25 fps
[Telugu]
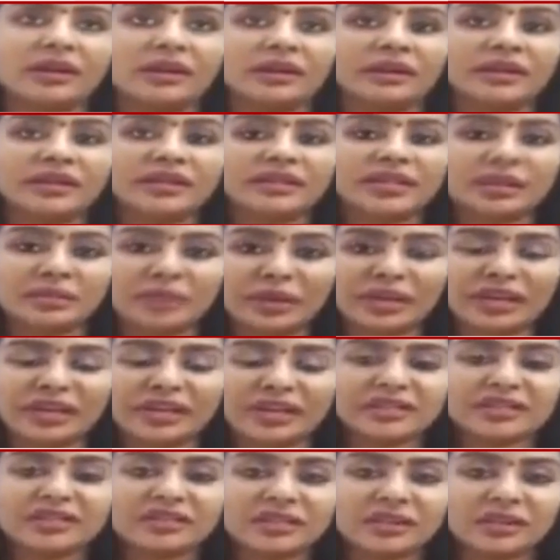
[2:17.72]
ఈ సినిమా
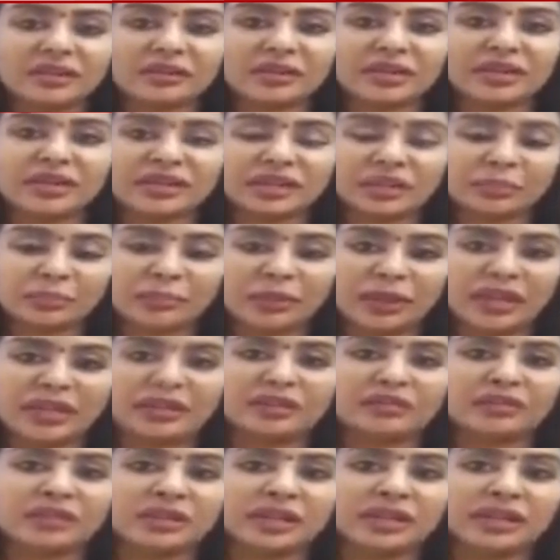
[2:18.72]
ఇండస్ట్రీలో ఎంత పెయిన్
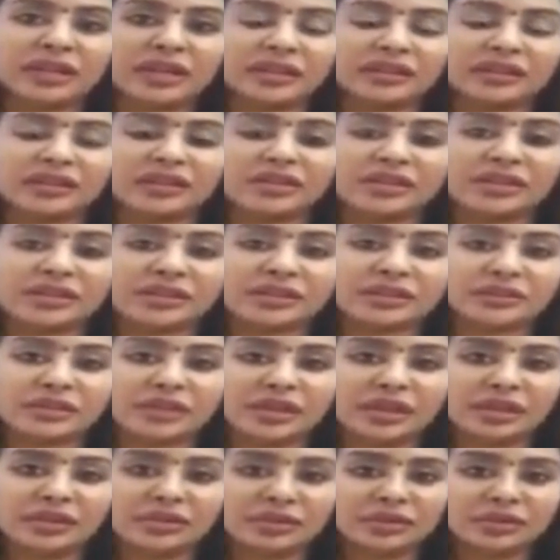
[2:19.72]
ఉందని అర్థం చేసుకుని
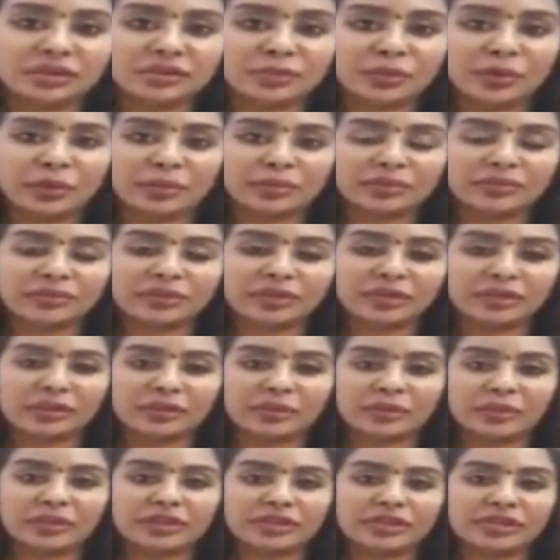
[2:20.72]
ఈరోజు ప్రభుత్వం
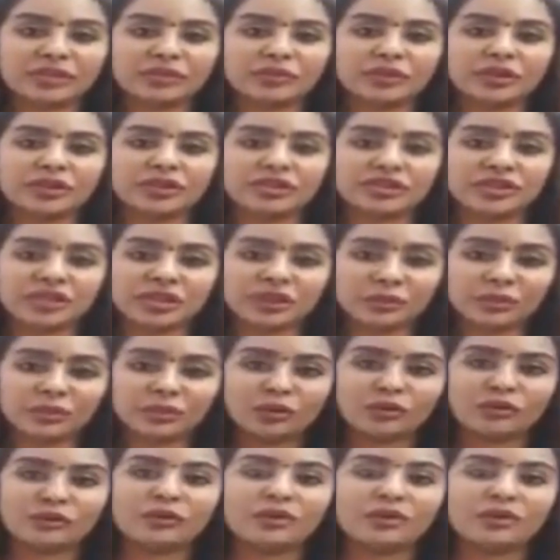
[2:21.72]
తరఫు నుంచి ఒక జీవో